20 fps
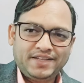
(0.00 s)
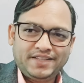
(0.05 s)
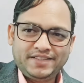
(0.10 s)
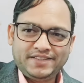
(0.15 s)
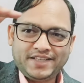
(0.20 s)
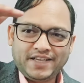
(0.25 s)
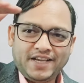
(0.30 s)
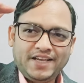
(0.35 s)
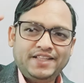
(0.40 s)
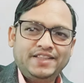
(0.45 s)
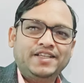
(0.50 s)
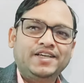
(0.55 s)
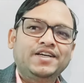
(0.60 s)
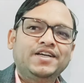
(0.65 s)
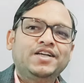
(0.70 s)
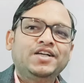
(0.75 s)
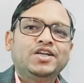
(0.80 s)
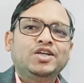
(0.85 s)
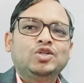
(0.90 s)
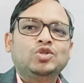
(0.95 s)
जय हिंद
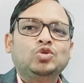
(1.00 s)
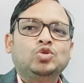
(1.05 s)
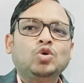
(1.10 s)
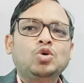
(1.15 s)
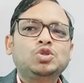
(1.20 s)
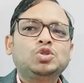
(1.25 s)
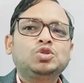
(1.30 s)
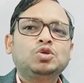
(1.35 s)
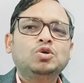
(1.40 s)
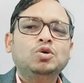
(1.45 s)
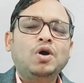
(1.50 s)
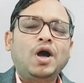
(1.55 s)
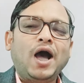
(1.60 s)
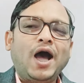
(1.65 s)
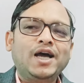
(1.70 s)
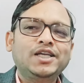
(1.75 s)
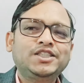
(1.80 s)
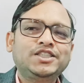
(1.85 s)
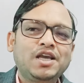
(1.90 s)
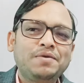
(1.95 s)
दोस्तों
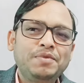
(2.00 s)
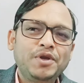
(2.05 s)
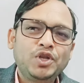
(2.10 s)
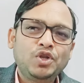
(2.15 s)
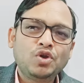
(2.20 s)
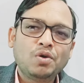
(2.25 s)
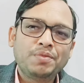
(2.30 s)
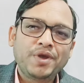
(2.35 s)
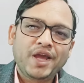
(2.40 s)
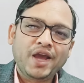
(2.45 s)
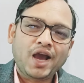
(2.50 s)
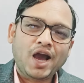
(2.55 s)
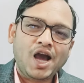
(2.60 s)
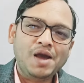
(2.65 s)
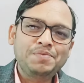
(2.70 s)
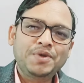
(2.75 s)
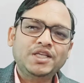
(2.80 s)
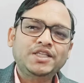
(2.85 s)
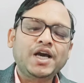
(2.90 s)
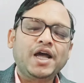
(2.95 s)
आज की वीडियो में
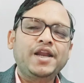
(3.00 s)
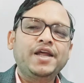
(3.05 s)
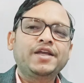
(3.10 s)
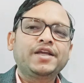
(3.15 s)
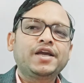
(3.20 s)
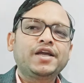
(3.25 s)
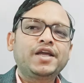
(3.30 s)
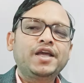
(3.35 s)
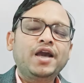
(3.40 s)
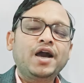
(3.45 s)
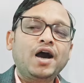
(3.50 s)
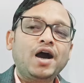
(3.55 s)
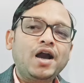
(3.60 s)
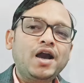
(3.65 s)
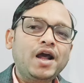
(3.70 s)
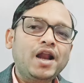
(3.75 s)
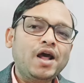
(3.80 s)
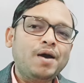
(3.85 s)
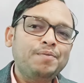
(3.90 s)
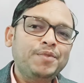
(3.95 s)
हम ये जानेंगे कि
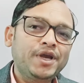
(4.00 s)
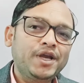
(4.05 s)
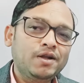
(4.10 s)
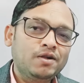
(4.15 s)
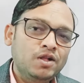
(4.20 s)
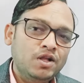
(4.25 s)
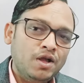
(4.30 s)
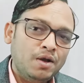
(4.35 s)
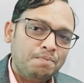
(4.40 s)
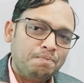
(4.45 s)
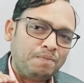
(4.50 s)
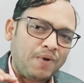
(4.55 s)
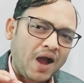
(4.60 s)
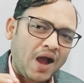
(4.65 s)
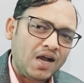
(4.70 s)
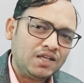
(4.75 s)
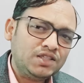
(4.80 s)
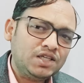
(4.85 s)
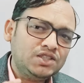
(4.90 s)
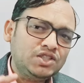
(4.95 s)
अगर हमें
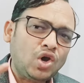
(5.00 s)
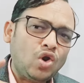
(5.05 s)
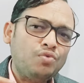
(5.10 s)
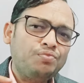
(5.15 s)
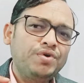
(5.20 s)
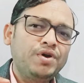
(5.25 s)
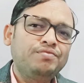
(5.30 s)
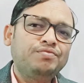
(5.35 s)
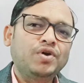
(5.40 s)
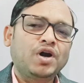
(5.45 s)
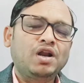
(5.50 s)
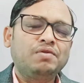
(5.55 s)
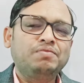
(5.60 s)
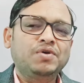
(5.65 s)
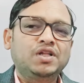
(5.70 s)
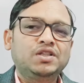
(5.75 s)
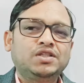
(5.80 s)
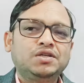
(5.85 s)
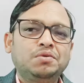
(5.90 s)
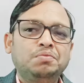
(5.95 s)
पाँच हजार रुपये पर
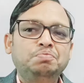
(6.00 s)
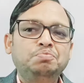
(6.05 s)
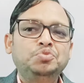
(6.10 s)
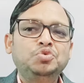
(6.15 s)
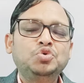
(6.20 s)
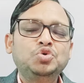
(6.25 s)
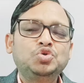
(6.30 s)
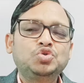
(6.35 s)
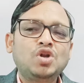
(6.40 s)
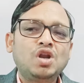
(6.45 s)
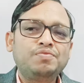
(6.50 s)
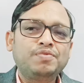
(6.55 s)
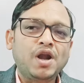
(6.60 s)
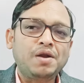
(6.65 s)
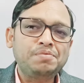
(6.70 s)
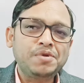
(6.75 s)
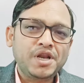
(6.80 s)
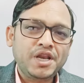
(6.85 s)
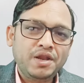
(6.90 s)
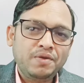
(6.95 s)
मंथ म्यूचुअल
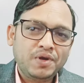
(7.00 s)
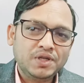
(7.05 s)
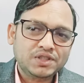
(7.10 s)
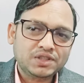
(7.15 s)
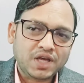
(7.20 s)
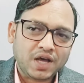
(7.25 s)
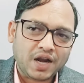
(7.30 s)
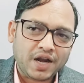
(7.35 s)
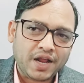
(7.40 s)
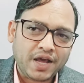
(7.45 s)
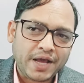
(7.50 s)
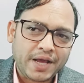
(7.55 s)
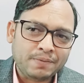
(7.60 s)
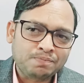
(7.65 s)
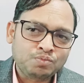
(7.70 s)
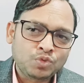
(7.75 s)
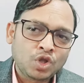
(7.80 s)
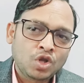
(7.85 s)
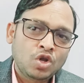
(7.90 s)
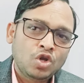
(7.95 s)
फंड में निवेश करना है
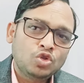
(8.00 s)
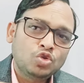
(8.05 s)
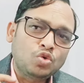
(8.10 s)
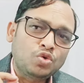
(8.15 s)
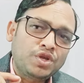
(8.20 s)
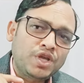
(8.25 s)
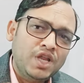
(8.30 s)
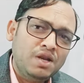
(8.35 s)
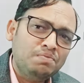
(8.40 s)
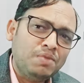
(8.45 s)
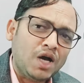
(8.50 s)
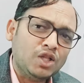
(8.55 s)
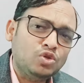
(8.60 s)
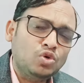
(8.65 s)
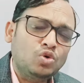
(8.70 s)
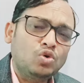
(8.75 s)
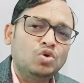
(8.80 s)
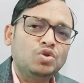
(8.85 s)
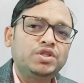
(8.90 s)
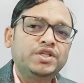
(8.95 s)
तो किन
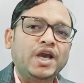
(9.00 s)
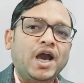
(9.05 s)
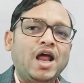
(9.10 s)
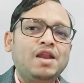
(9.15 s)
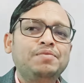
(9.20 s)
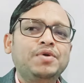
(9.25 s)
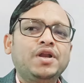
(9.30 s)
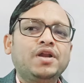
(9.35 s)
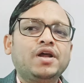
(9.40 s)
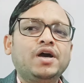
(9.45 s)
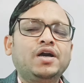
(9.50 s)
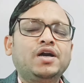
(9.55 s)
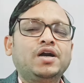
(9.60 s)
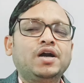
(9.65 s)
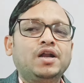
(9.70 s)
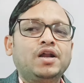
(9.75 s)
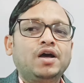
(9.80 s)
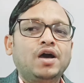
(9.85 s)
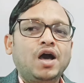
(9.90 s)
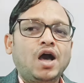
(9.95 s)
बातों को ध्यान में
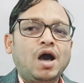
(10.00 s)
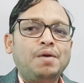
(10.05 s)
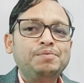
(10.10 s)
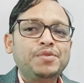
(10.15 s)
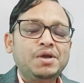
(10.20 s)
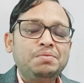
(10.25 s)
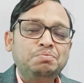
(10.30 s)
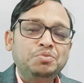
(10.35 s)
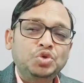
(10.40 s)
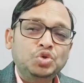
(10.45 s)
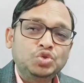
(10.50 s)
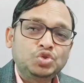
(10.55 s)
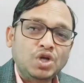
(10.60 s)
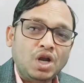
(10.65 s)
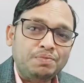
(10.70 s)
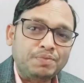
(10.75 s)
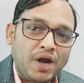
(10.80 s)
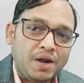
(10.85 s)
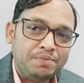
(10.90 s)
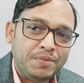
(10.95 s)
रखकर हमें
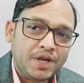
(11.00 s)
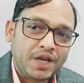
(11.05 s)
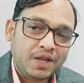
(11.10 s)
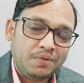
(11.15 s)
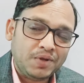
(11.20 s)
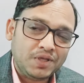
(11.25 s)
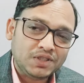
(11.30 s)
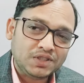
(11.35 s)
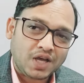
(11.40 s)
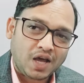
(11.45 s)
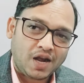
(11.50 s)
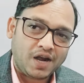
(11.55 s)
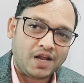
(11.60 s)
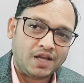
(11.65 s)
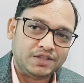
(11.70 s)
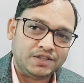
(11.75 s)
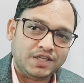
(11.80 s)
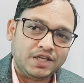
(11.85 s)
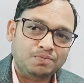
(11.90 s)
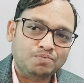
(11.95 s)
म्यूचुअल फंड में निवेश करना
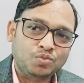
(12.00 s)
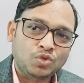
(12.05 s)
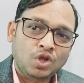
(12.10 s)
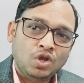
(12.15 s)
चाहिए